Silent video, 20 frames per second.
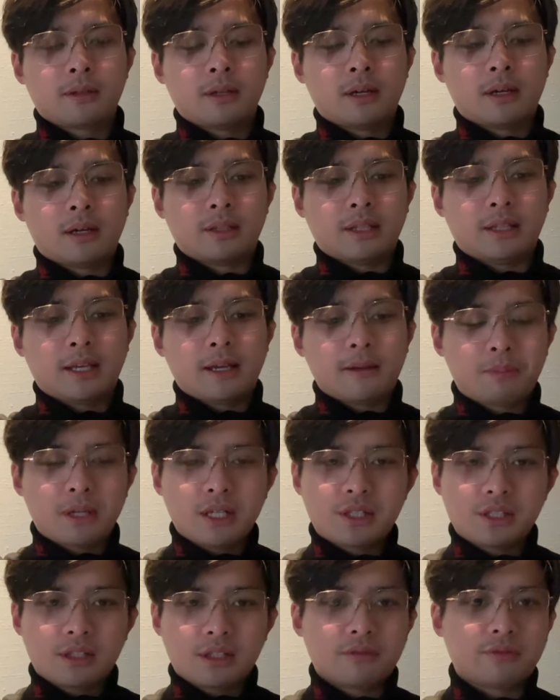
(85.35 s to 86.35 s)
啊，也
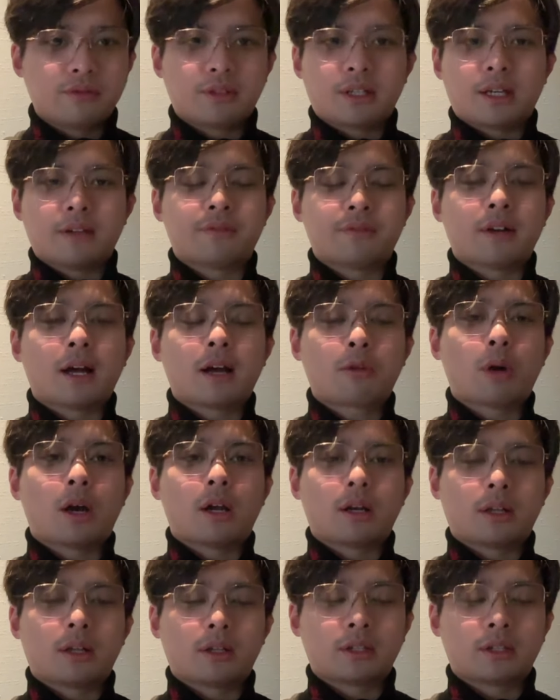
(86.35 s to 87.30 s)
被政府给罚款了。